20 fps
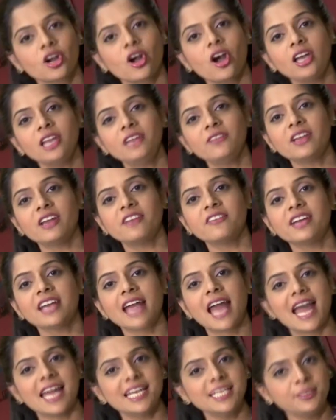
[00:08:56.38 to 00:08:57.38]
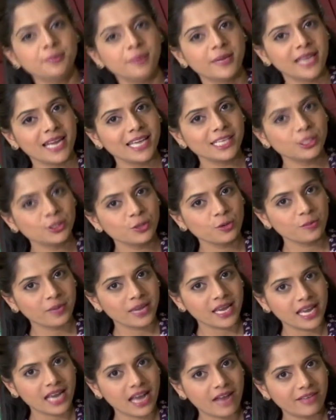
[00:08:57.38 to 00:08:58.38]
కాలీఫ్లవర్ అండ్ స్పినాచ్
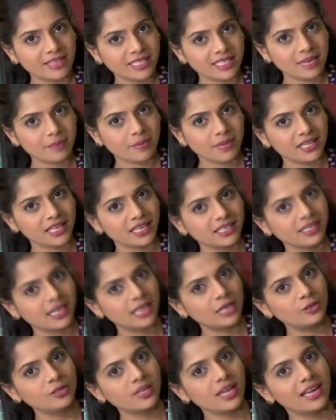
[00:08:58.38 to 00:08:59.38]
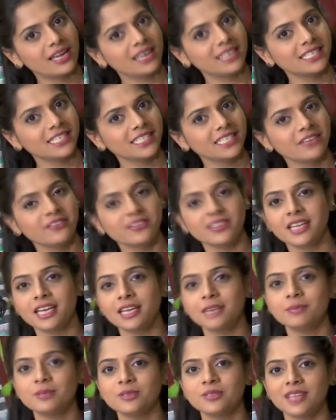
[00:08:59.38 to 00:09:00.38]
సూప్కి కావలసిన పదార్థాలు తయారు చేసే
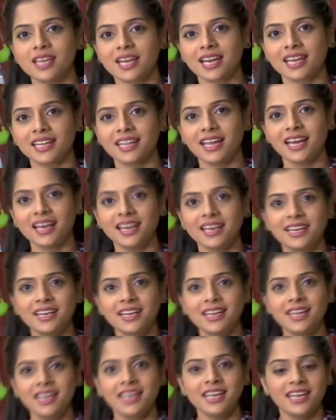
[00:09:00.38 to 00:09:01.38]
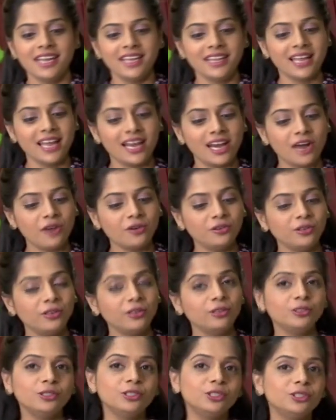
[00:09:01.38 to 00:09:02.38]
విధానం చూసారు కదా ఇది ఎలా ఉందో
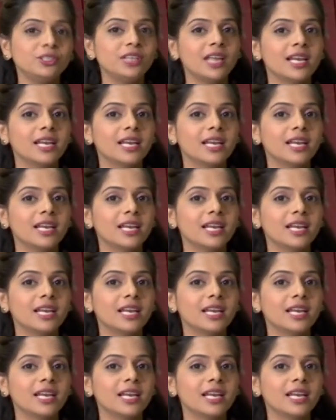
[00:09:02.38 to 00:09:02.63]
రుచి చూడాలి